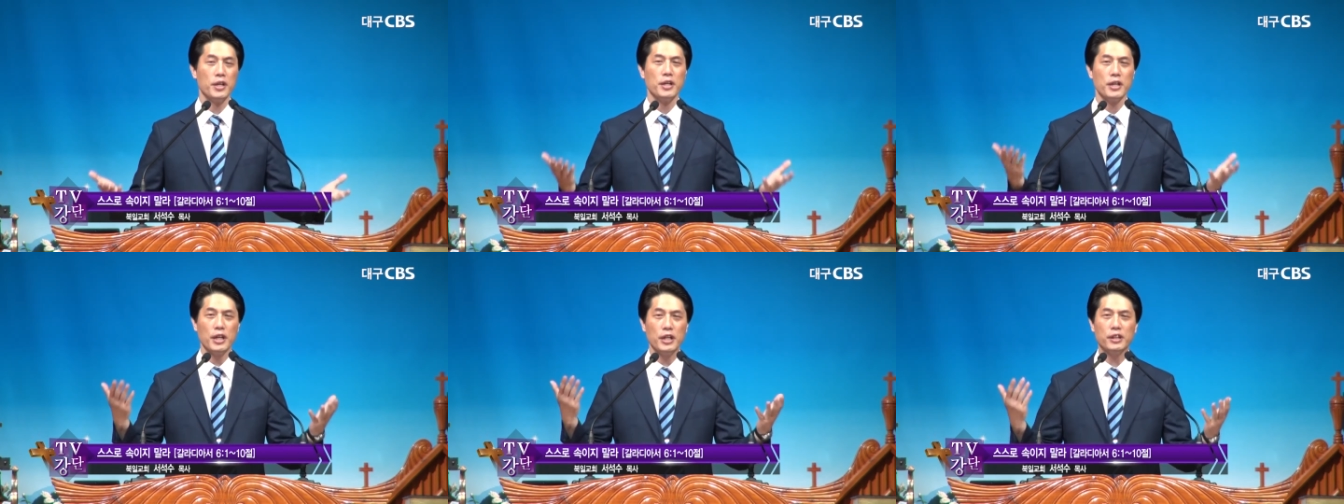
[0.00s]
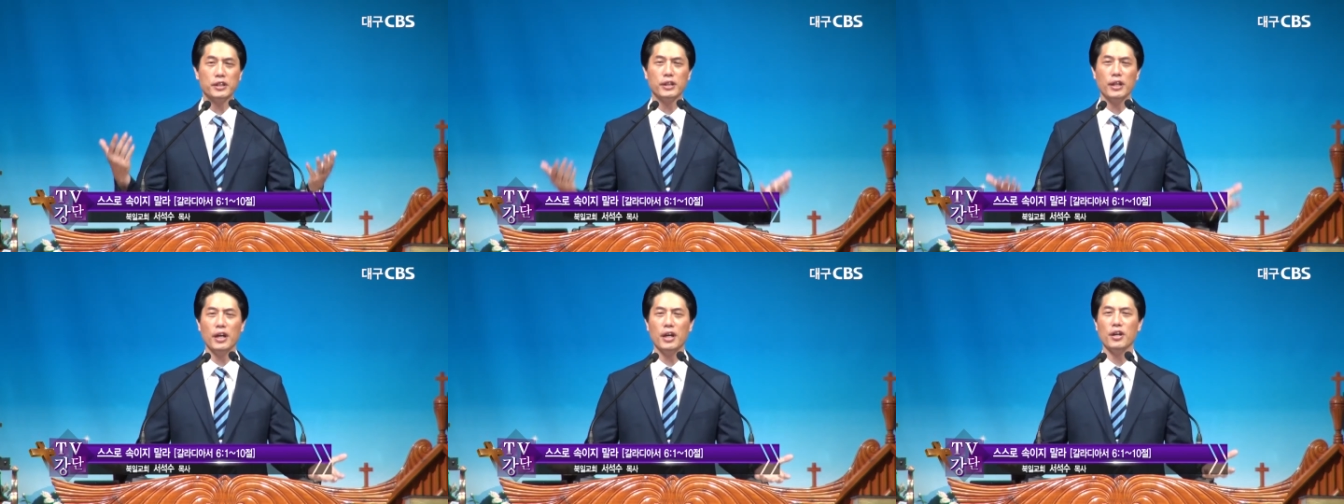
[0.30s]

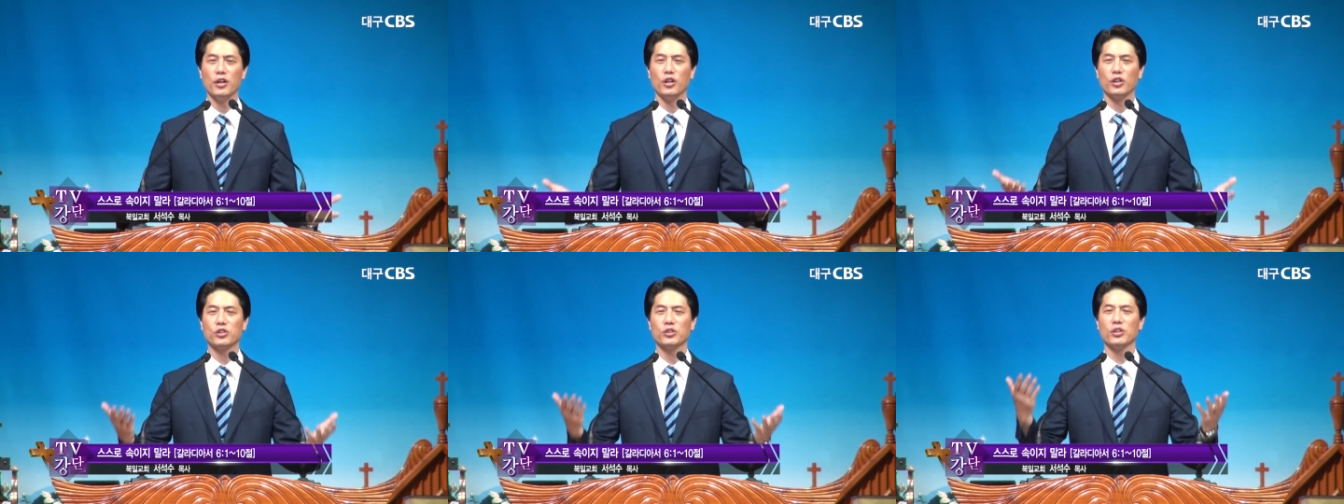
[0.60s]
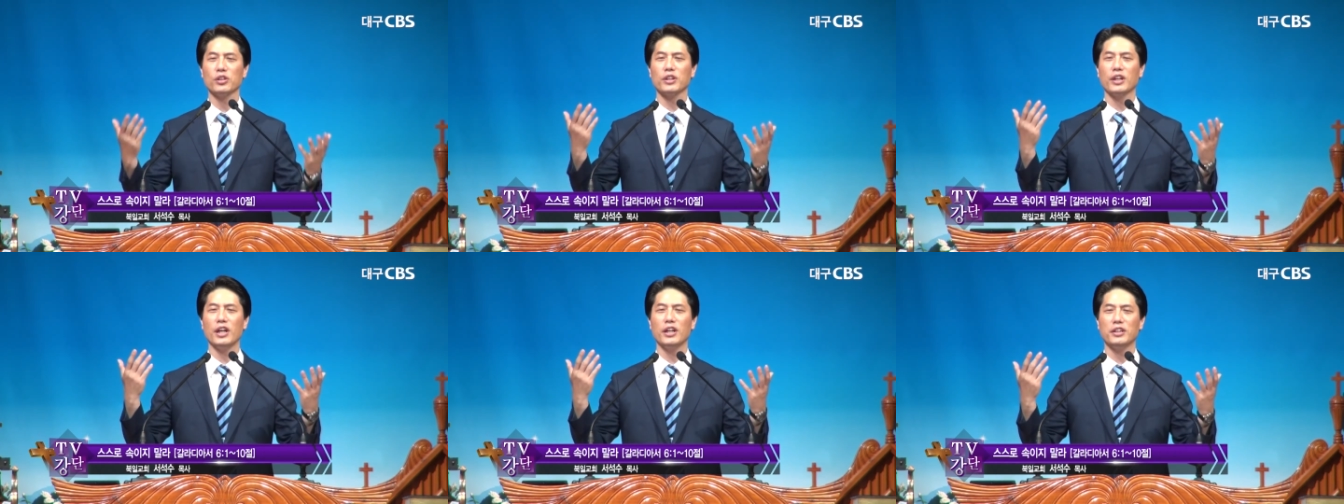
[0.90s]
이때
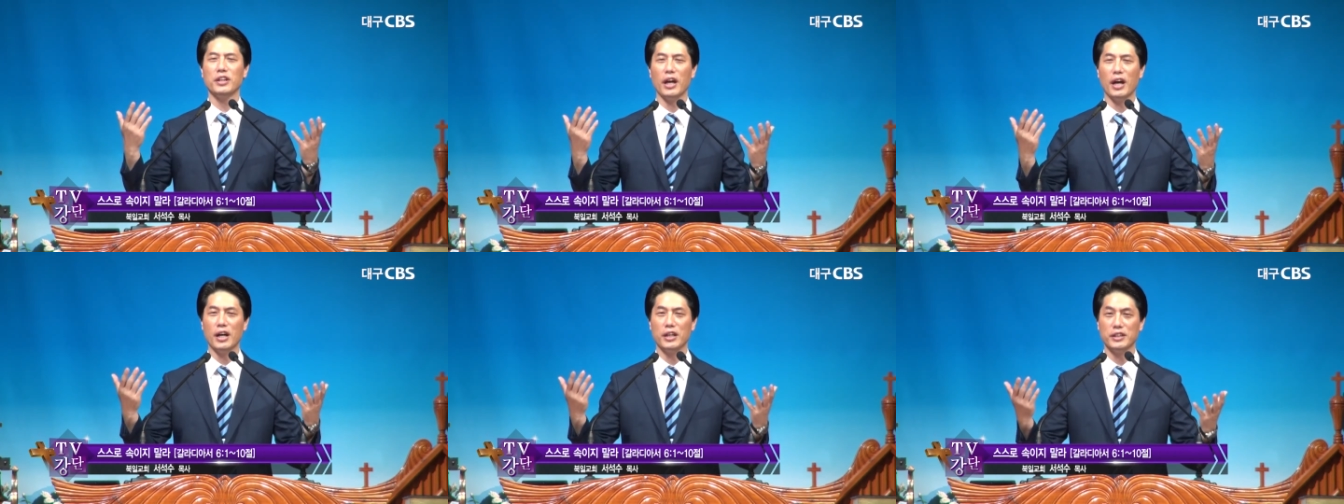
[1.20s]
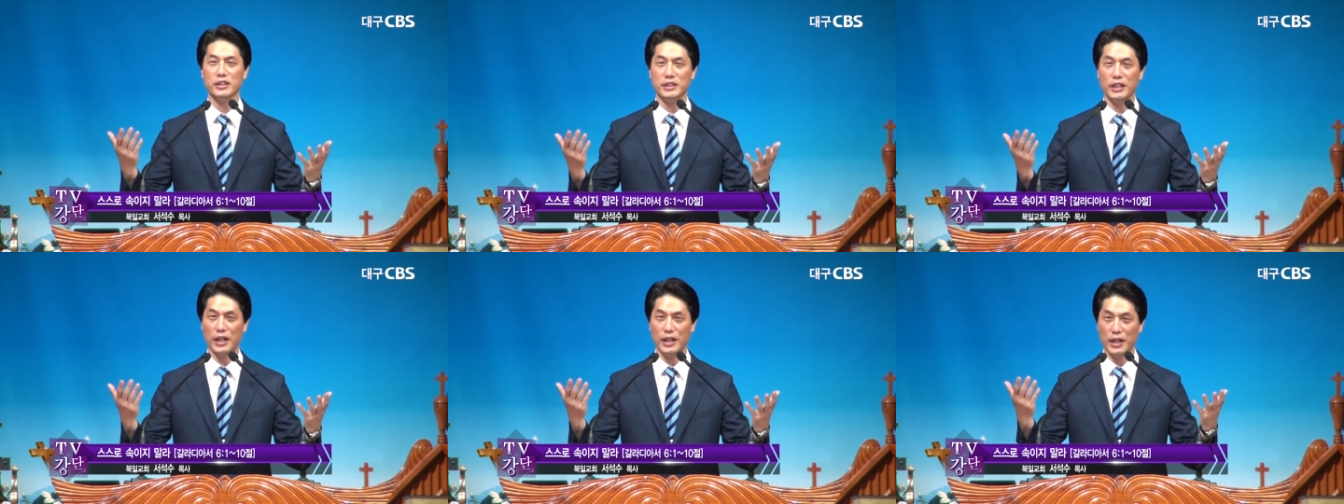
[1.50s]
어떻게
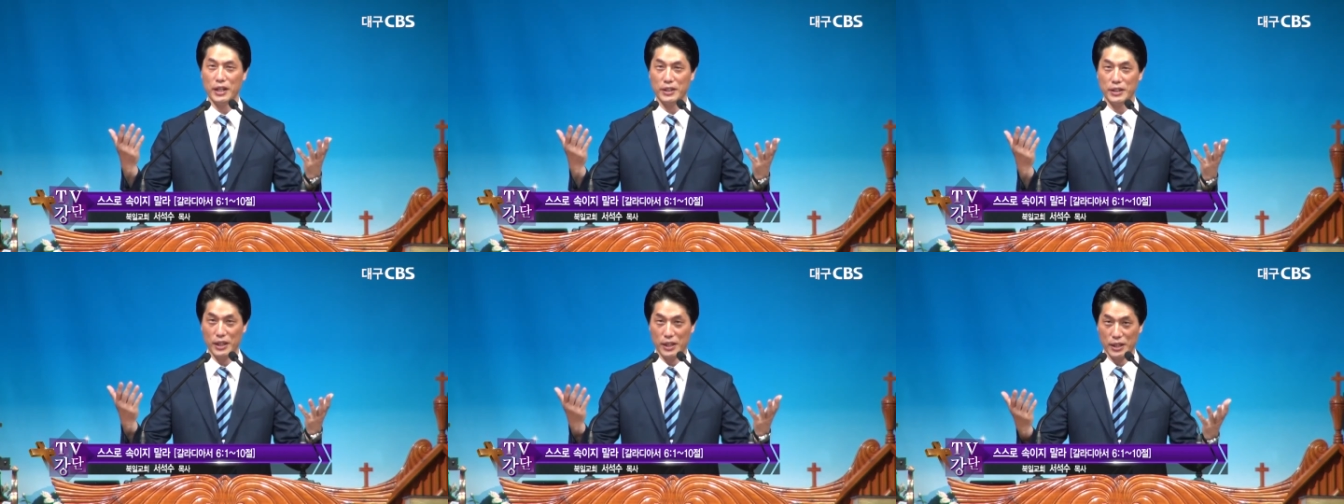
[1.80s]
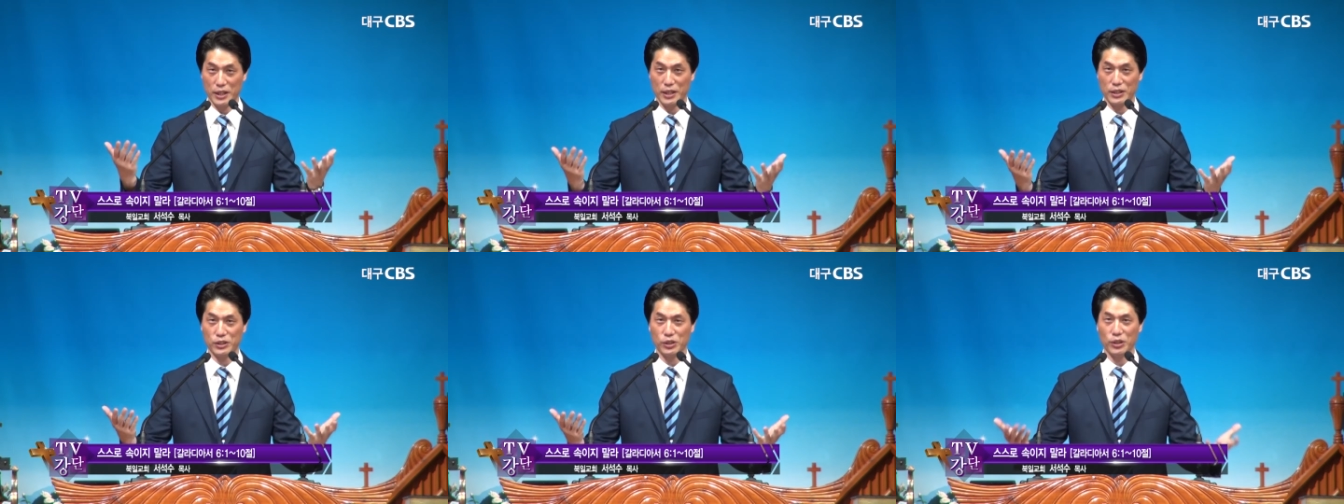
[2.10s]
대하느냐에
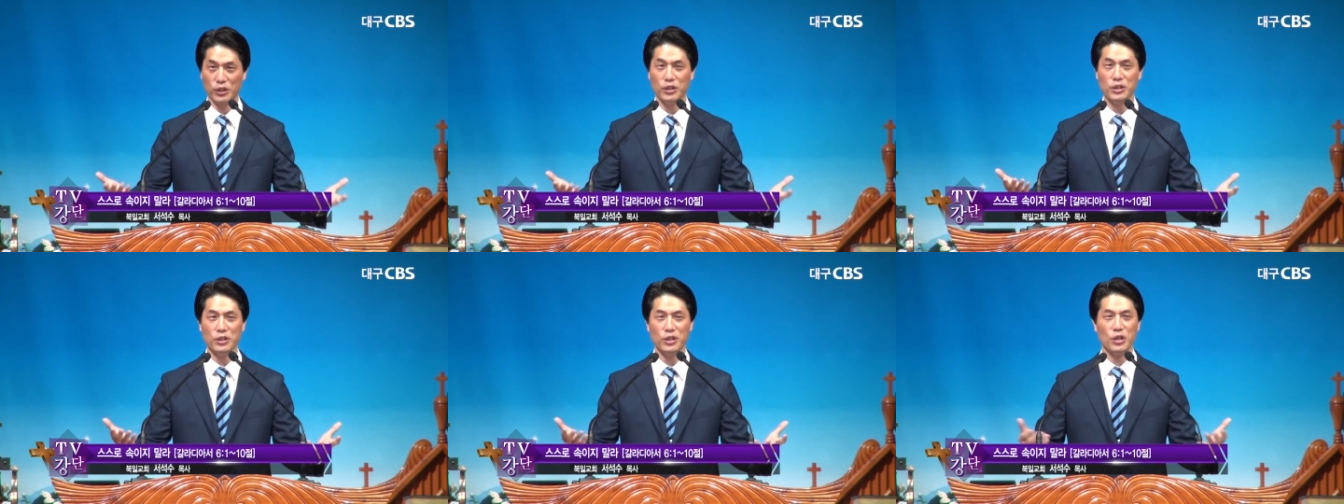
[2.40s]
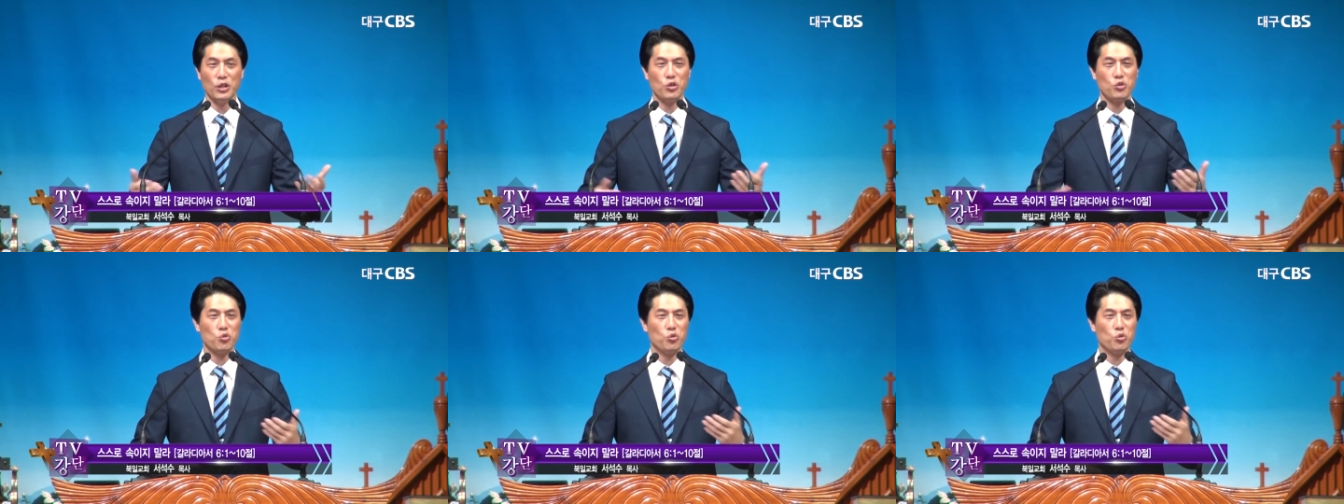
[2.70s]
따라서